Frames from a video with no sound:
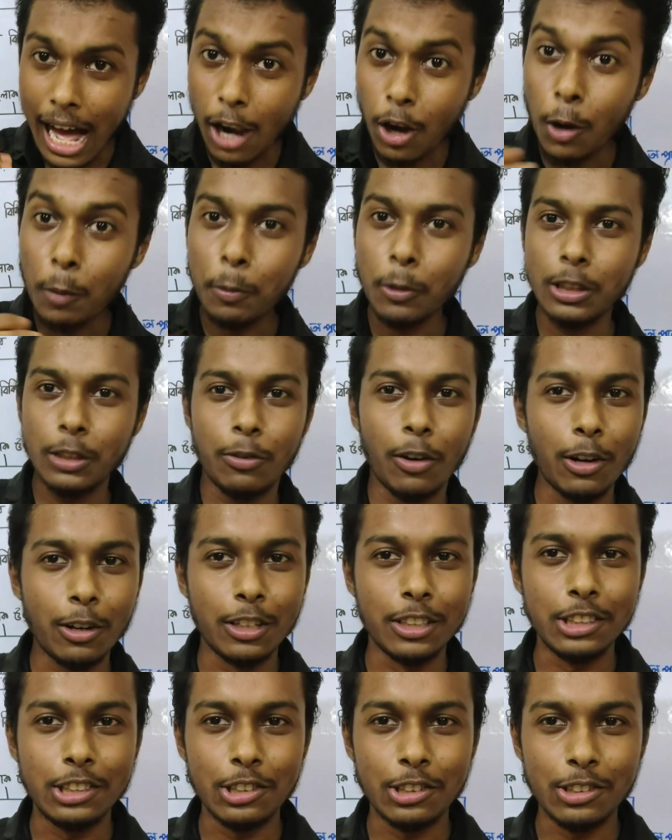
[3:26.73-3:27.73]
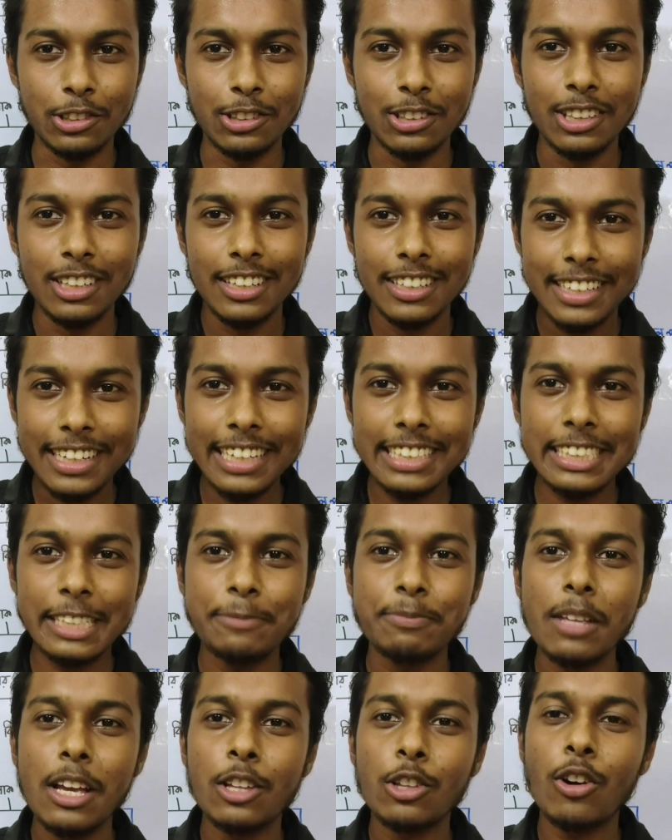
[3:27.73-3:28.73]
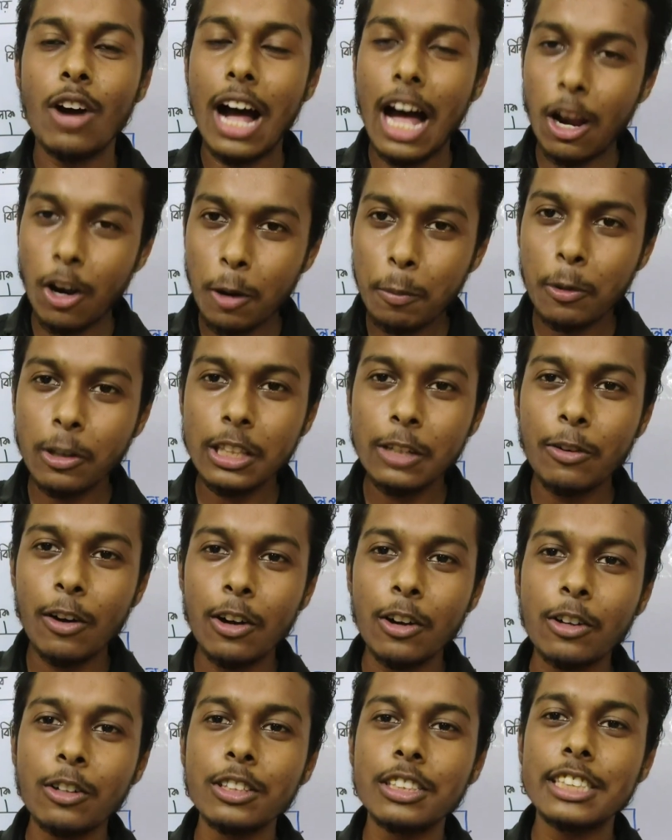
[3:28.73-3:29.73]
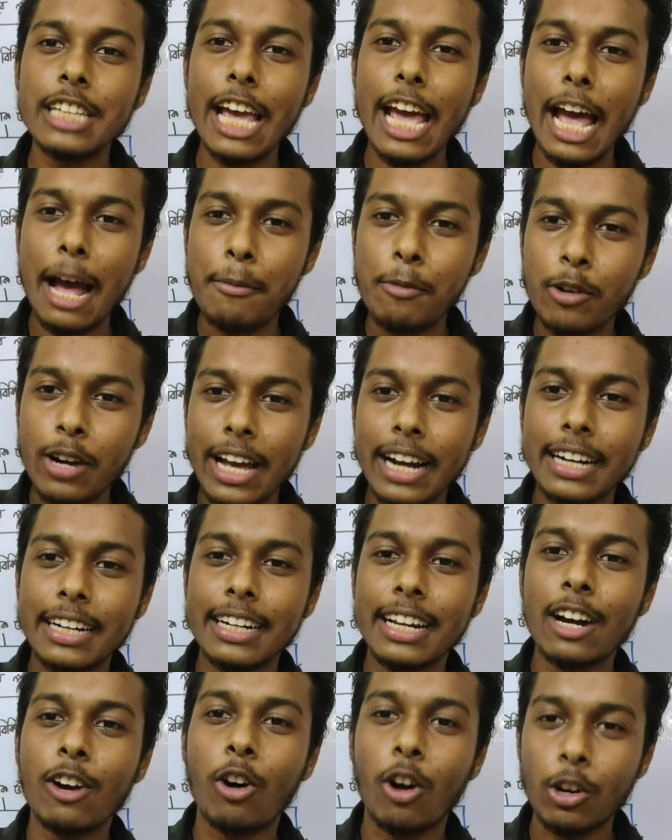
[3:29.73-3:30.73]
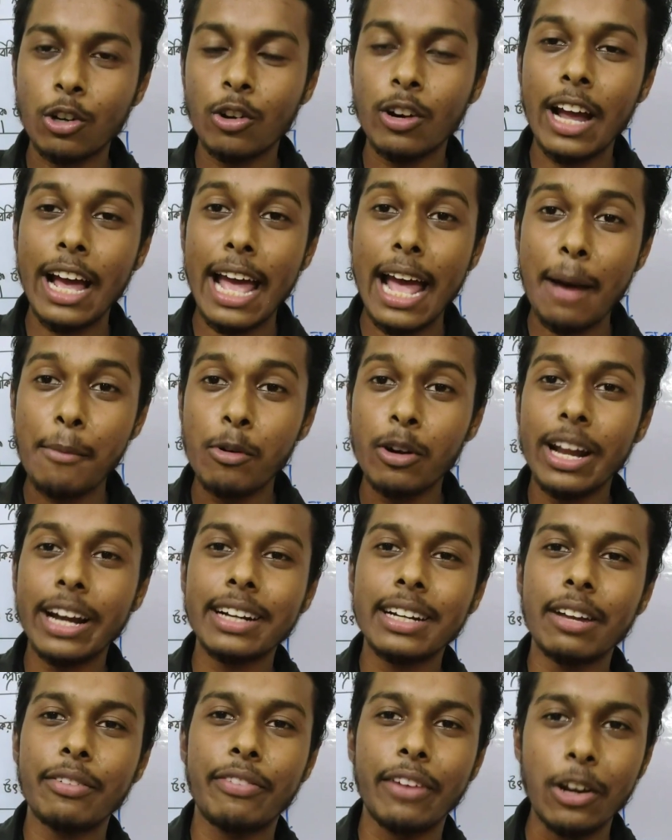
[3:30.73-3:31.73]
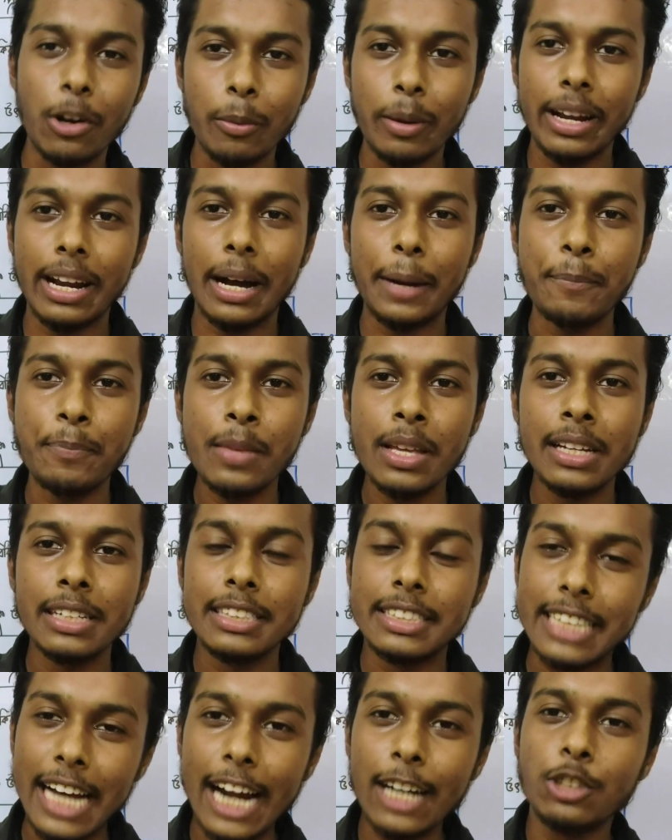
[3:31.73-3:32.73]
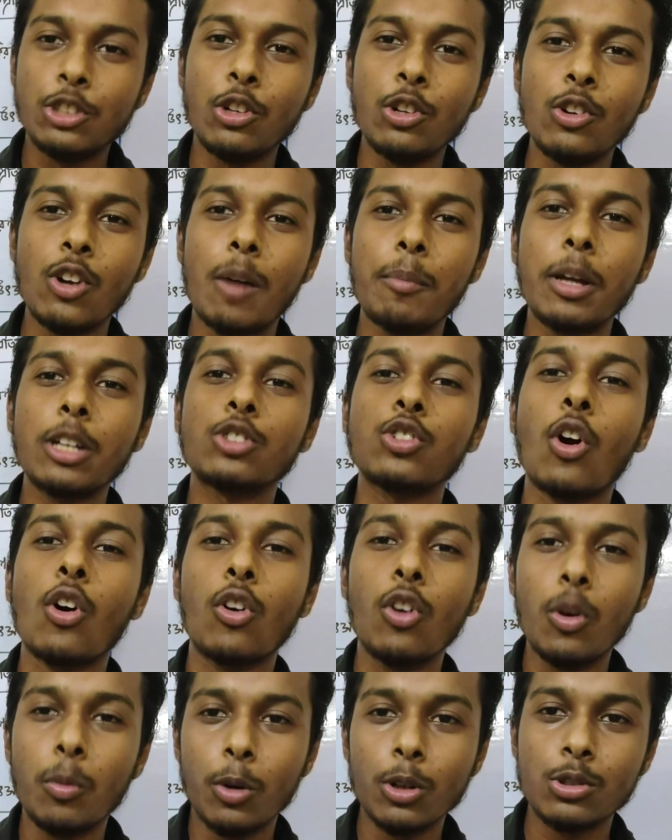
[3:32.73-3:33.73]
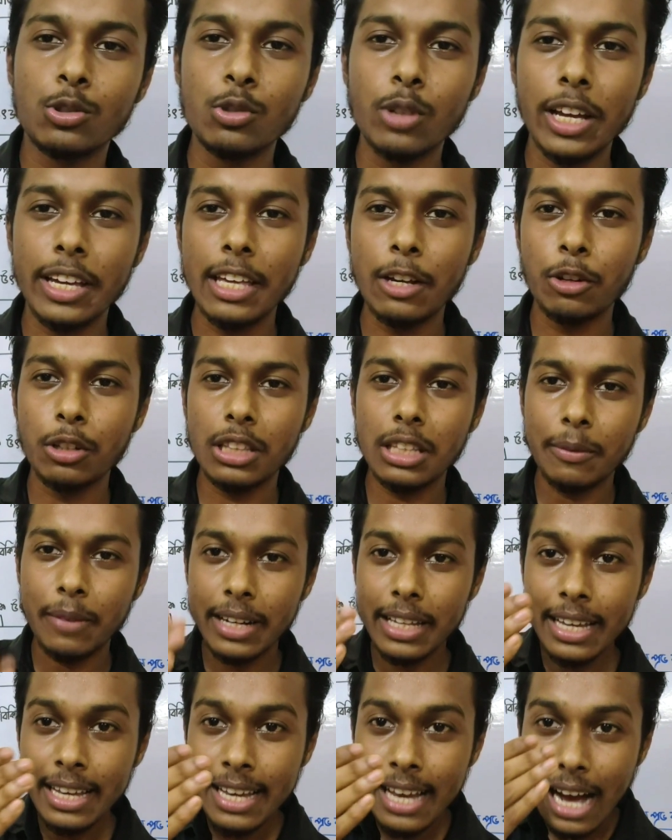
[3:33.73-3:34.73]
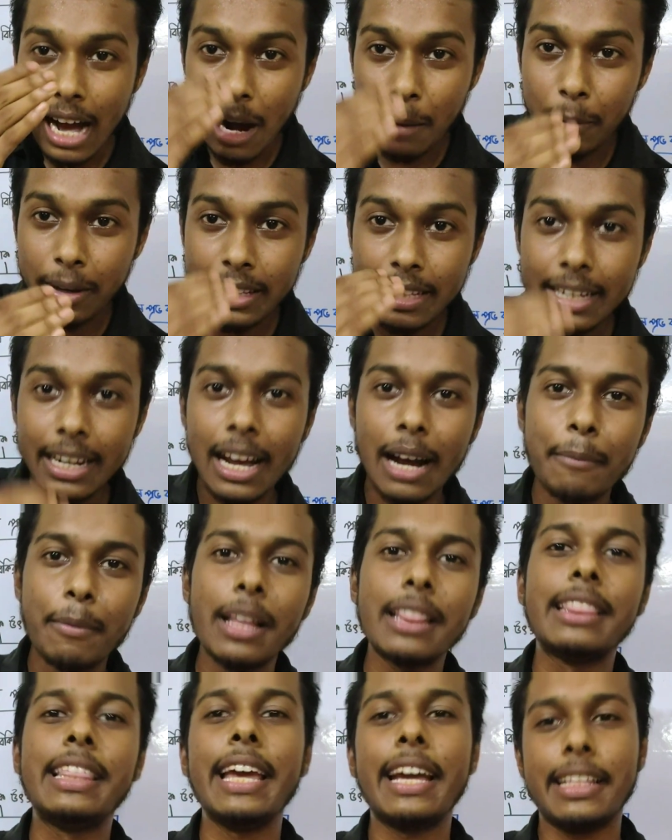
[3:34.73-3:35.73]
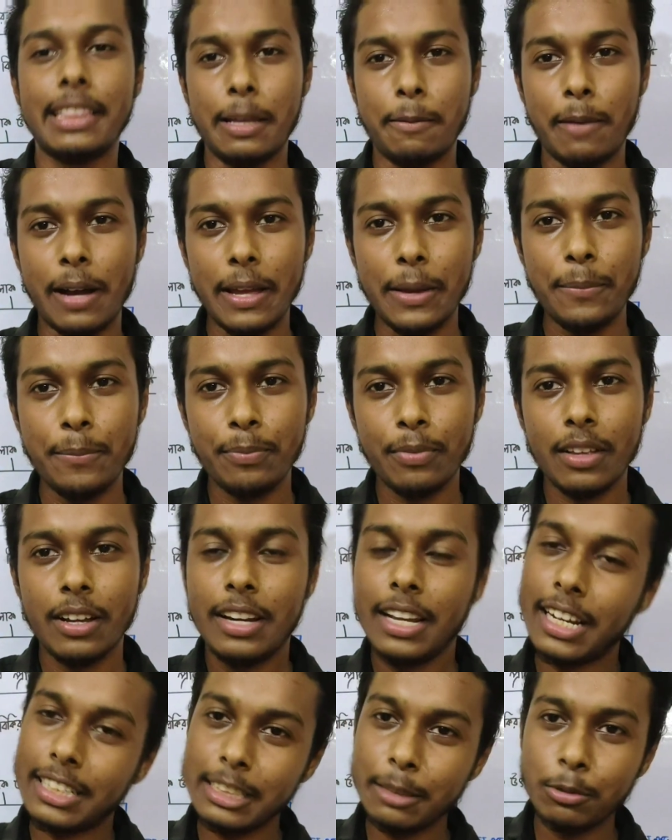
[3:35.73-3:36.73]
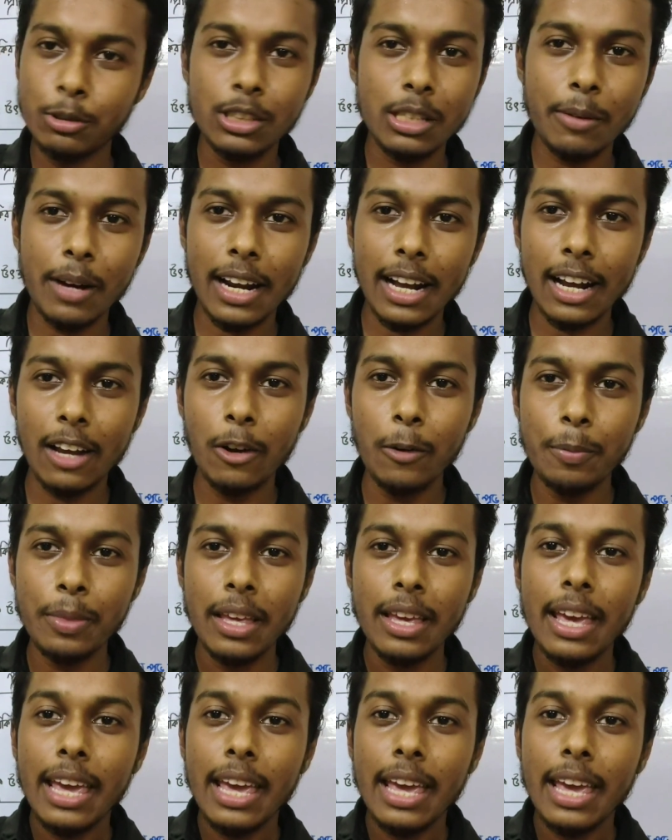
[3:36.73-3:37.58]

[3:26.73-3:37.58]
আলোর প্রতিফলনের জন্য ঠিক আছে তো আলোর প্রতিফলন হচ্ছে এমন একটা ঘটনা এমন একটা ফেনোমেনা যার জন্য আমরা সকল বস্তুকে কি করতে পারি আমাদের আমরা দেখতে পাই ঠিক আছে বুঝতে পারা গেল